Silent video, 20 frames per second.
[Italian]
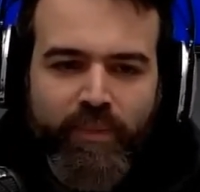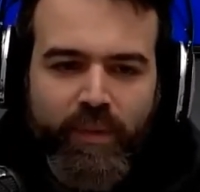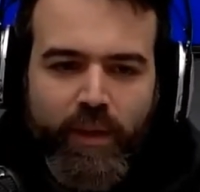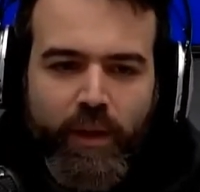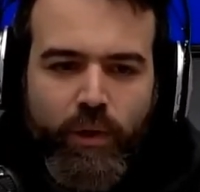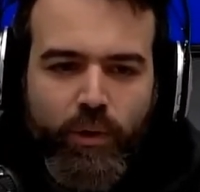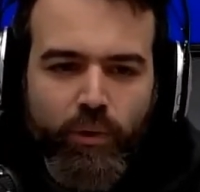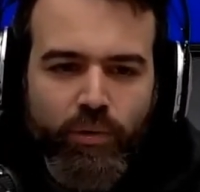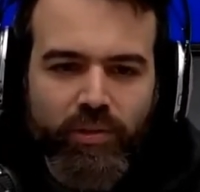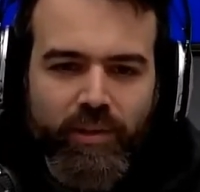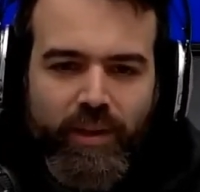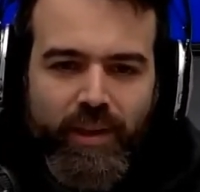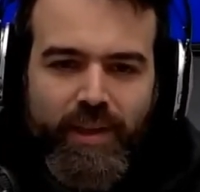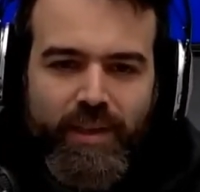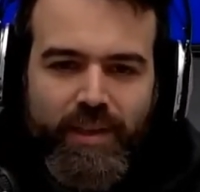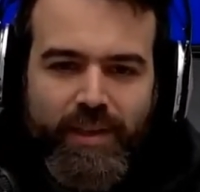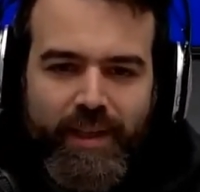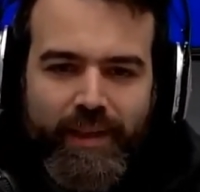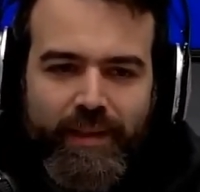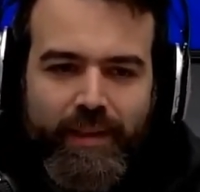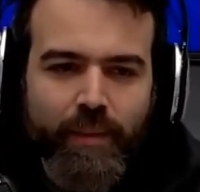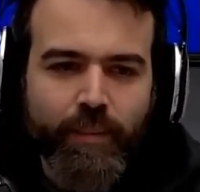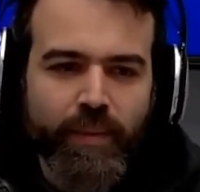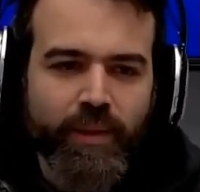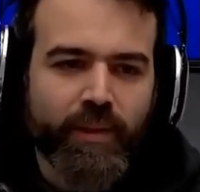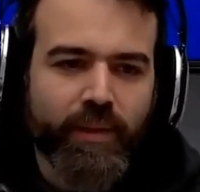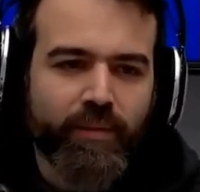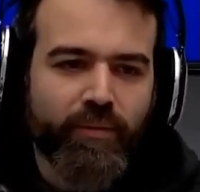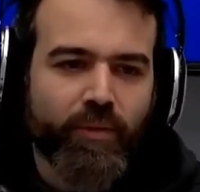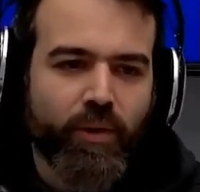grottesca,
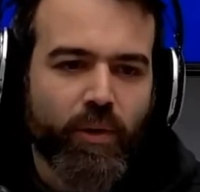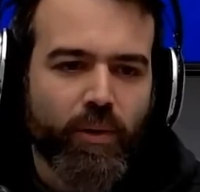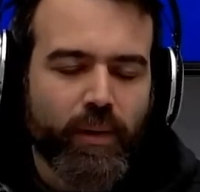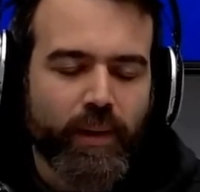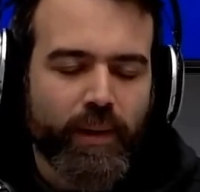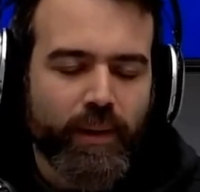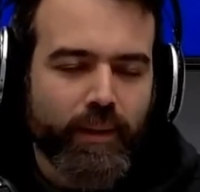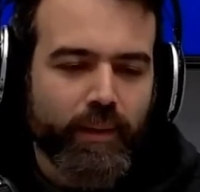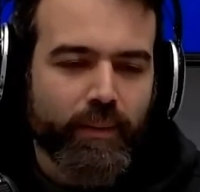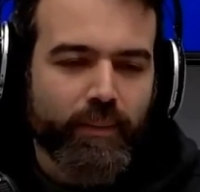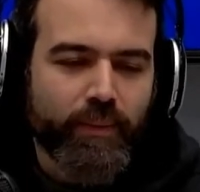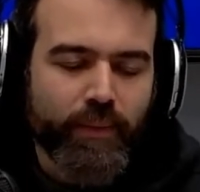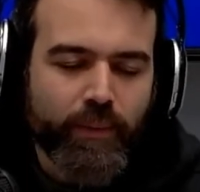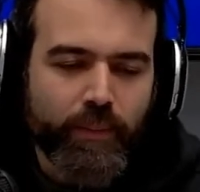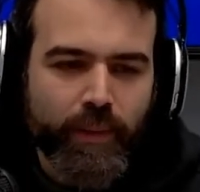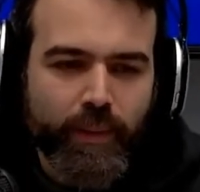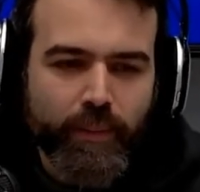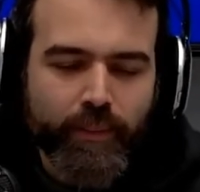talmente folle che insomma